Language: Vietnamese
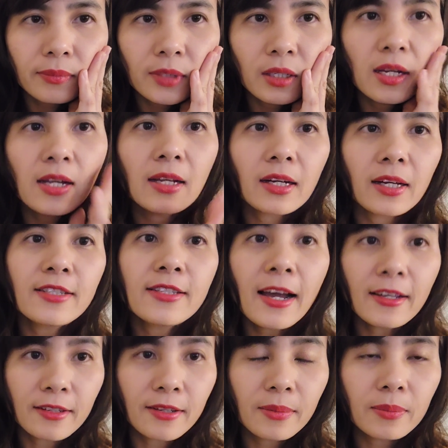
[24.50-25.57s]
Ờ, đây là cái
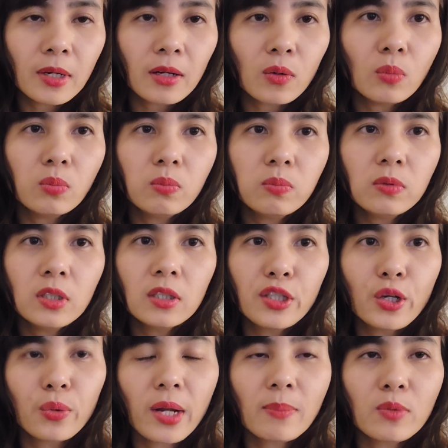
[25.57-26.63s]
trải nghiệm mà cũng từ
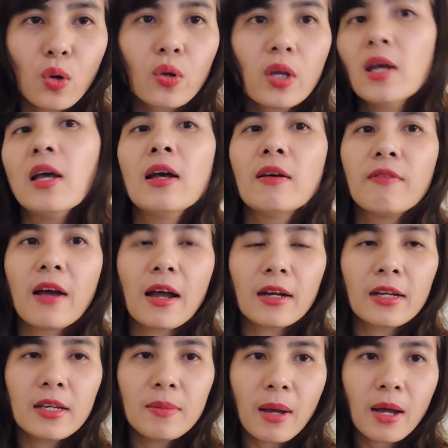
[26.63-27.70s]
nhiều năm rồi và
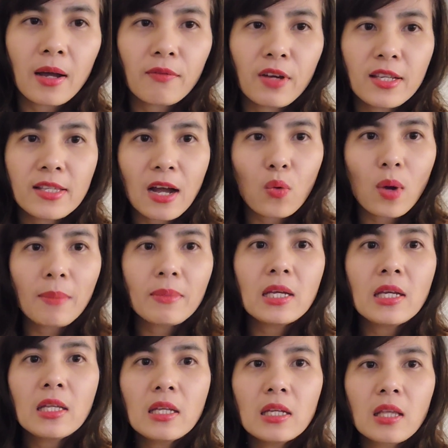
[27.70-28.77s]
khi mà Vanessa qua
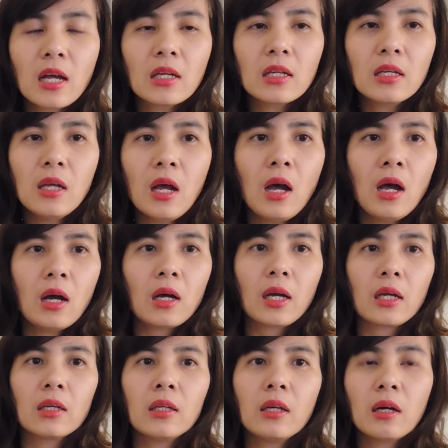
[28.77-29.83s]
Mỹ thì thấy
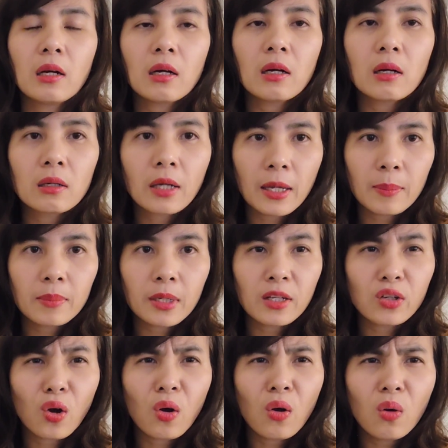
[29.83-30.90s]
cái uh, kem này
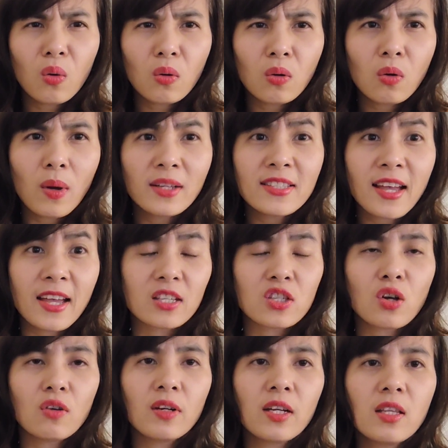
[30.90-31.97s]
nó nó quá rẻ
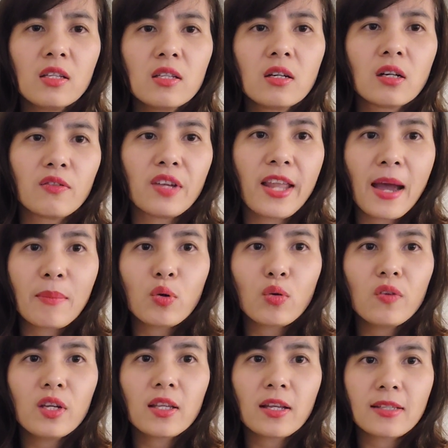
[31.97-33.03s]
so với cái thị trường ở Việt Nam đó
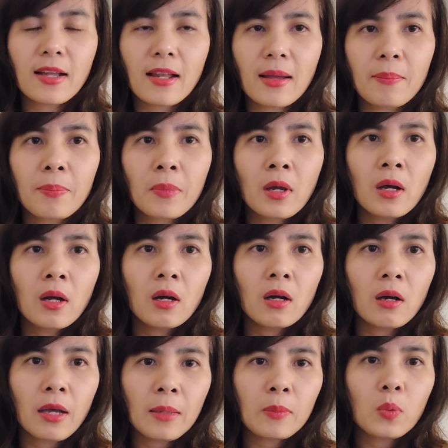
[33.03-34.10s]
quý vị thành ra là
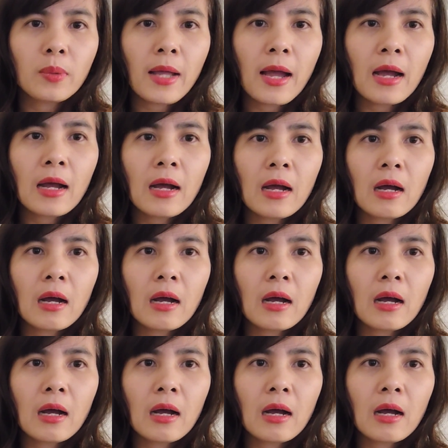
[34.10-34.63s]
uh, em cũng đã